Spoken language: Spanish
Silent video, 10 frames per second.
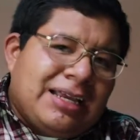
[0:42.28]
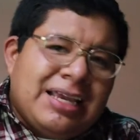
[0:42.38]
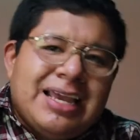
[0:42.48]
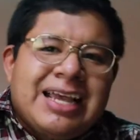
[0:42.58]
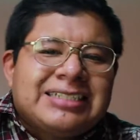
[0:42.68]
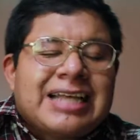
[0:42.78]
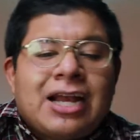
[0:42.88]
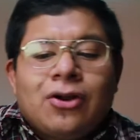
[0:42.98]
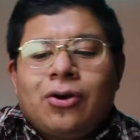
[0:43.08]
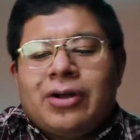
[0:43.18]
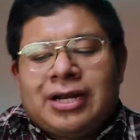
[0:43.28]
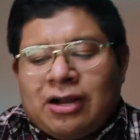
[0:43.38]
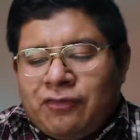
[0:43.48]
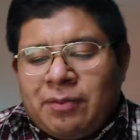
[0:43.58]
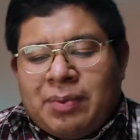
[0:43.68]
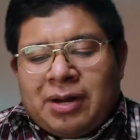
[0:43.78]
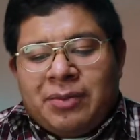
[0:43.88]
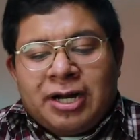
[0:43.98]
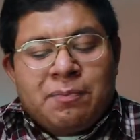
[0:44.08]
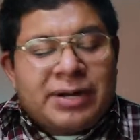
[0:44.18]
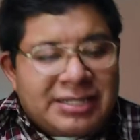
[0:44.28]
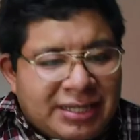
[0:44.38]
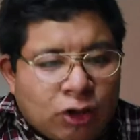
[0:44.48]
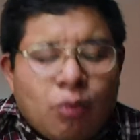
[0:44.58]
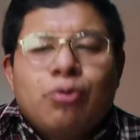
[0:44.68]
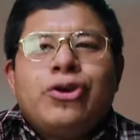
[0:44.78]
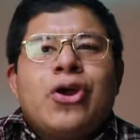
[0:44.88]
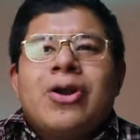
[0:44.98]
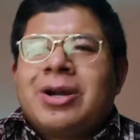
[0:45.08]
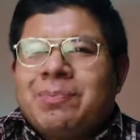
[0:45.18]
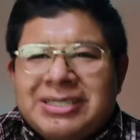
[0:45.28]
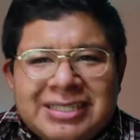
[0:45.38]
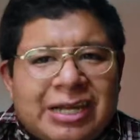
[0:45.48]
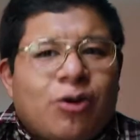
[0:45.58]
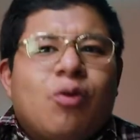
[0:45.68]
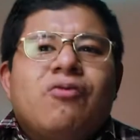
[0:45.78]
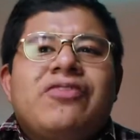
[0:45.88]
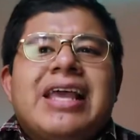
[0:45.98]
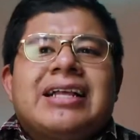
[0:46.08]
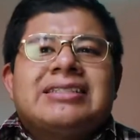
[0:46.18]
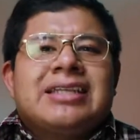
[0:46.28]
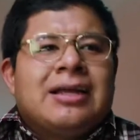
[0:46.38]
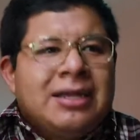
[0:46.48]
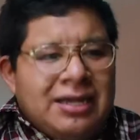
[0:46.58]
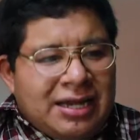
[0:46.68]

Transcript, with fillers: Y es algo, el café para mí representa comunión, representa confianza.